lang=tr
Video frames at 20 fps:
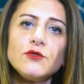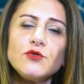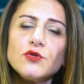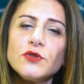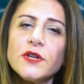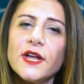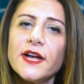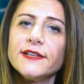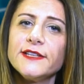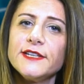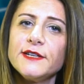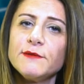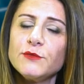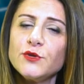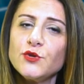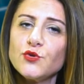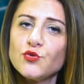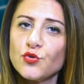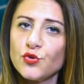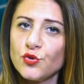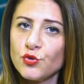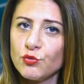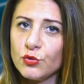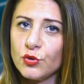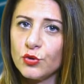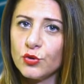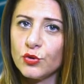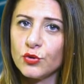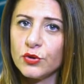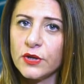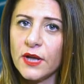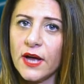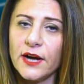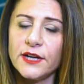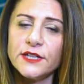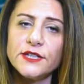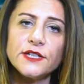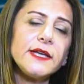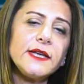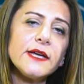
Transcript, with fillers: üstlendiğimiz sorumluluklar